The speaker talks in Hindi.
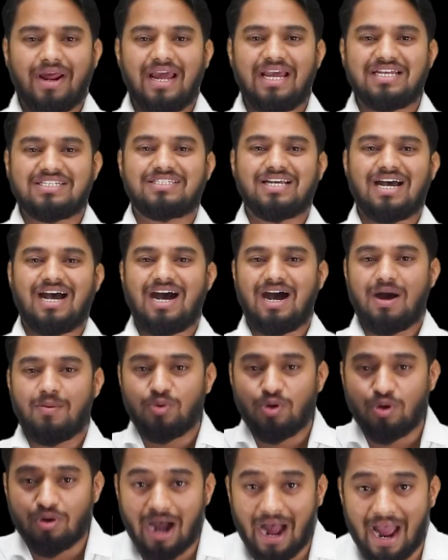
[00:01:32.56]
ऐसा
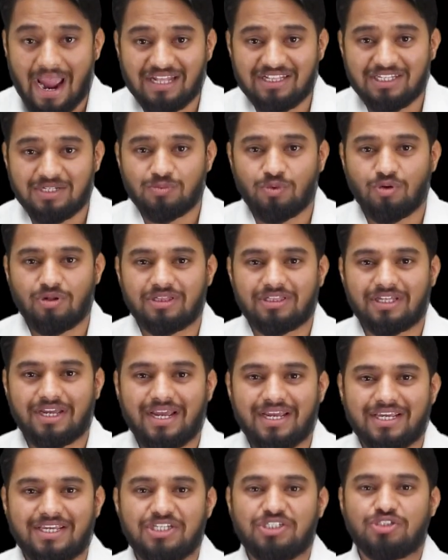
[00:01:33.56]
हम लोग आए दिन बोलते
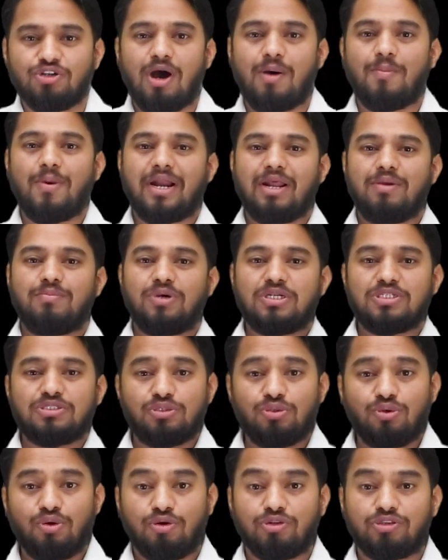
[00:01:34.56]
हैं कि जो हमारे
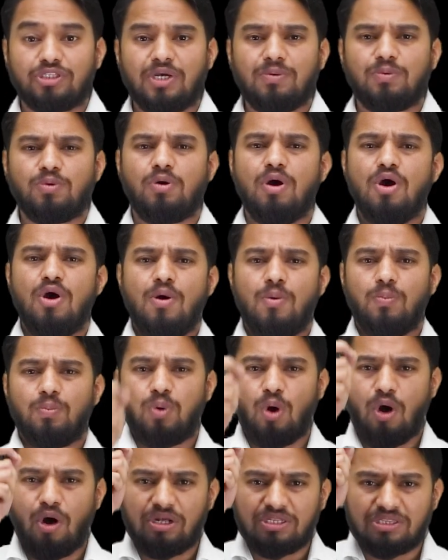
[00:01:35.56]
मज़दूर होते हैं वो
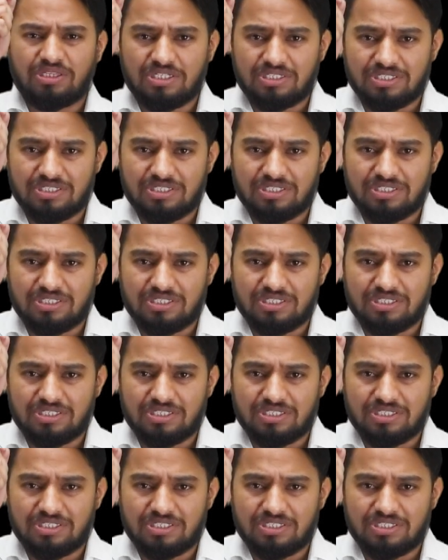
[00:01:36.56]
बहुत